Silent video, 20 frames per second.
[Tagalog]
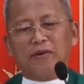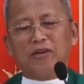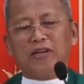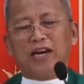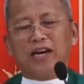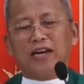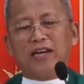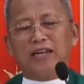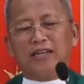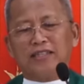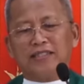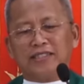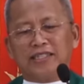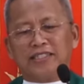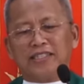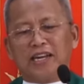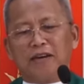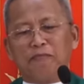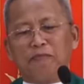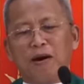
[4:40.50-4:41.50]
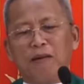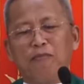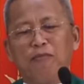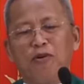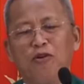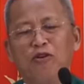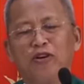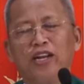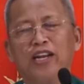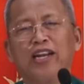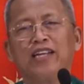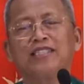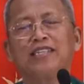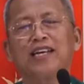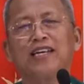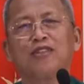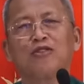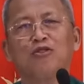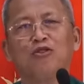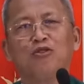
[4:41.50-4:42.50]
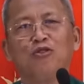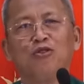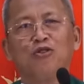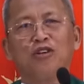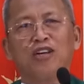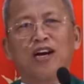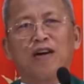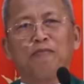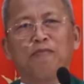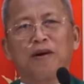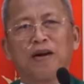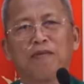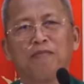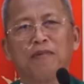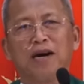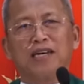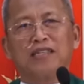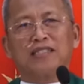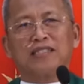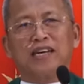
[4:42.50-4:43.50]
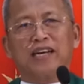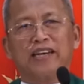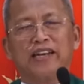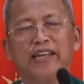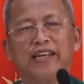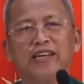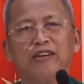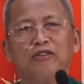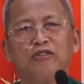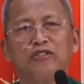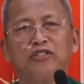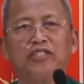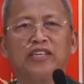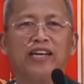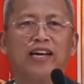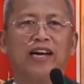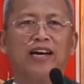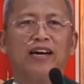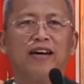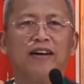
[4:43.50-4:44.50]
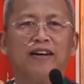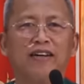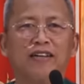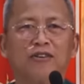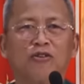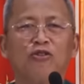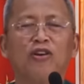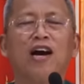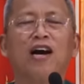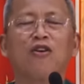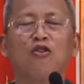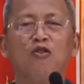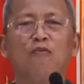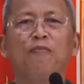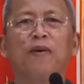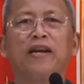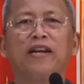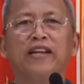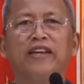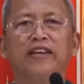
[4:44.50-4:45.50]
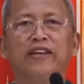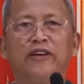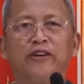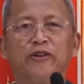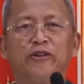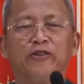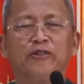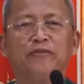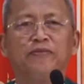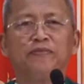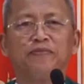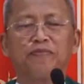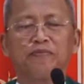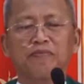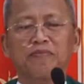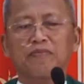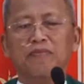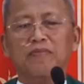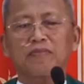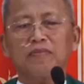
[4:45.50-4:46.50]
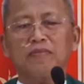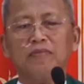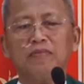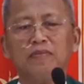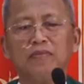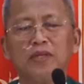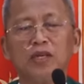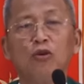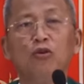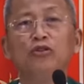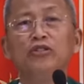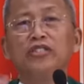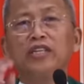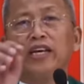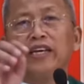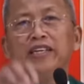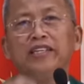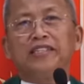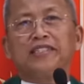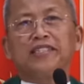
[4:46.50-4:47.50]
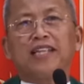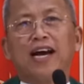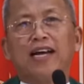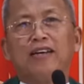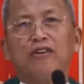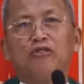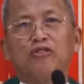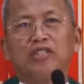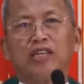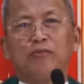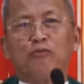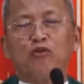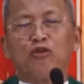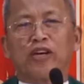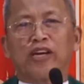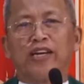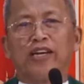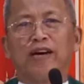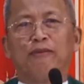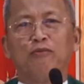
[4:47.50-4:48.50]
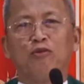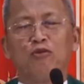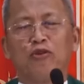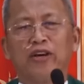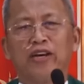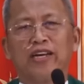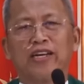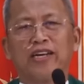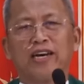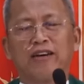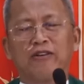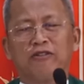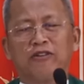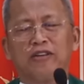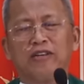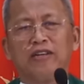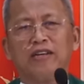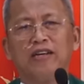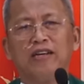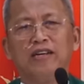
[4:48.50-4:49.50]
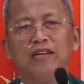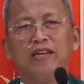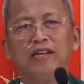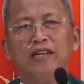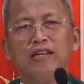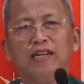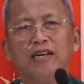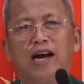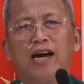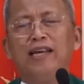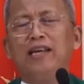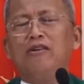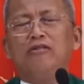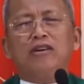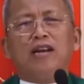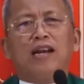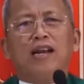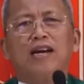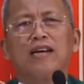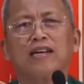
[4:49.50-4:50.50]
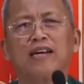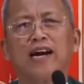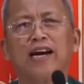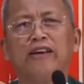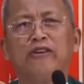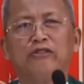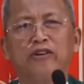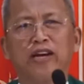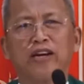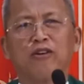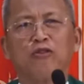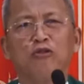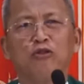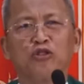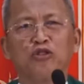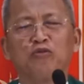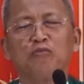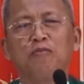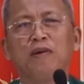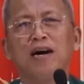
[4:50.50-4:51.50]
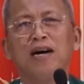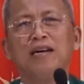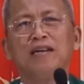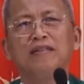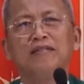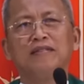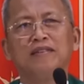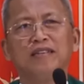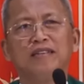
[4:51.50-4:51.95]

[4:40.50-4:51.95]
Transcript: Muna si San Pablo diri sa atong unang pagbasa niingon siya kun ako paninyo unsay estados imong kinabuhi karon ayaw na lang kayo nag-usba